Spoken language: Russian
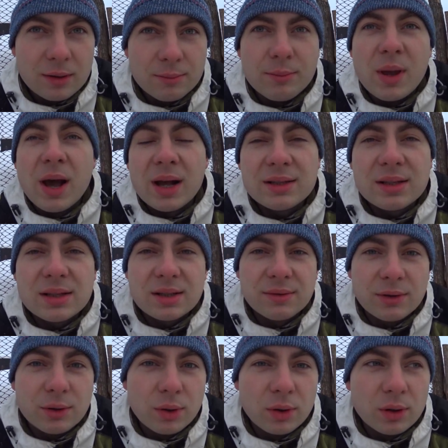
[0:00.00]
мясо
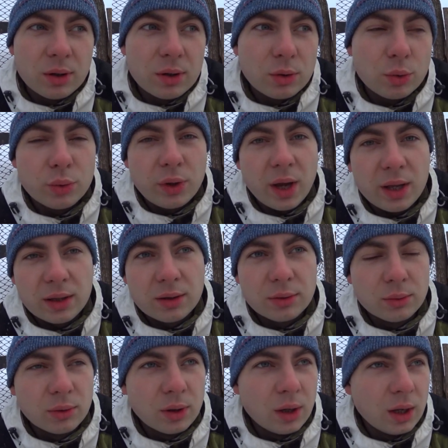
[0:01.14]
свое,
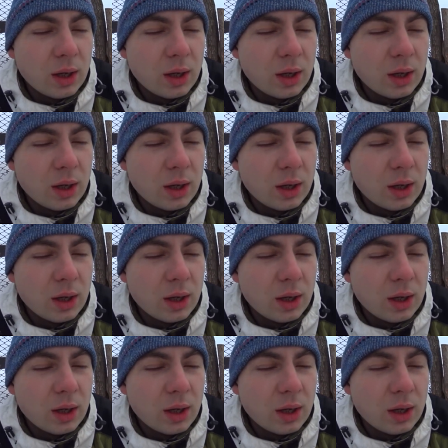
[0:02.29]
курятину,